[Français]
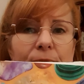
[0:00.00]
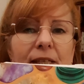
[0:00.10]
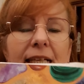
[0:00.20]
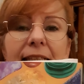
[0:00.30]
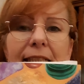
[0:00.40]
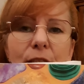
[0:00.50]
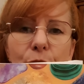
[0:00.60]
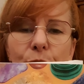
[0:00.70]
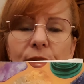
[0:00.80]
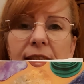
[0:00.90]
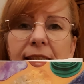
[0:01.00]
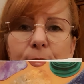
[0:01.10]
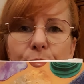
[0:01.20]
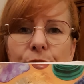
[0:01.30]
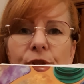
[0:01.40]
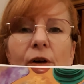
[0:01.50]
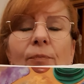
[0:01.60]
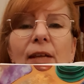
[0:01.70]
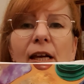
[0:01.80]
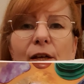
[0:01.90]
les cristaux des débutants
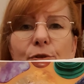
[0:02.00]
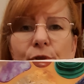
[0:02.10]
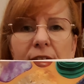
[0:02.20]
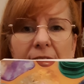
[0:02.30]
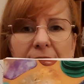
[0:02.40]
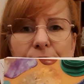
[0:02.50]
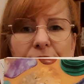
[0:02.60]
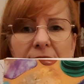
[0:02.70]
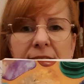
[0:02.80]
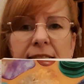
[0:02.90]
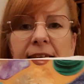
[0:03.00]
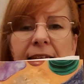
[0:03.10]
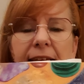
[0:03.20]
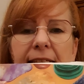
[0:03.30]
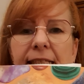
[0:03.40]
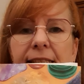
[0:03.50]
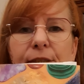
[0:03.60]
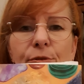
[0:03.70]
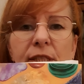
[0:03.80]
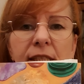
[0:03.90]
de Karen Frazier et c'était
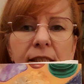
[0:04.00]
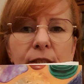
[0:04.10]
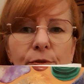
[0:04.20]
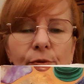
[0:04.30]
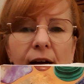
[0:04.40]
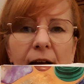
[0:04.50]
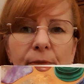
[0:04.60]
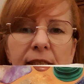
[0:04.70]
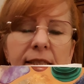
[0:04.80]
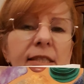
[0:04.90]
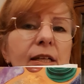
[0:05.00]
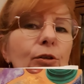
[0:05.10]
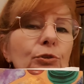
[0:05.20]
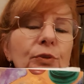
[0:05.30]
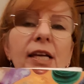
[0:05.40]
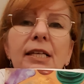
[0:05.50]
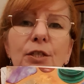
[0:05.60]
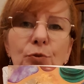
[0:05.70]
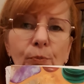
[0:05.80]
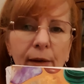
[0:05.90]
aux éditions Améthyste. Alors celui-là il est
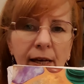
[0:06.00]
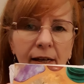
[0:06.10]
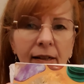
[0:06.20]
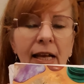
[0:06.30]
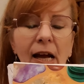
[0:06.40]
super, hein.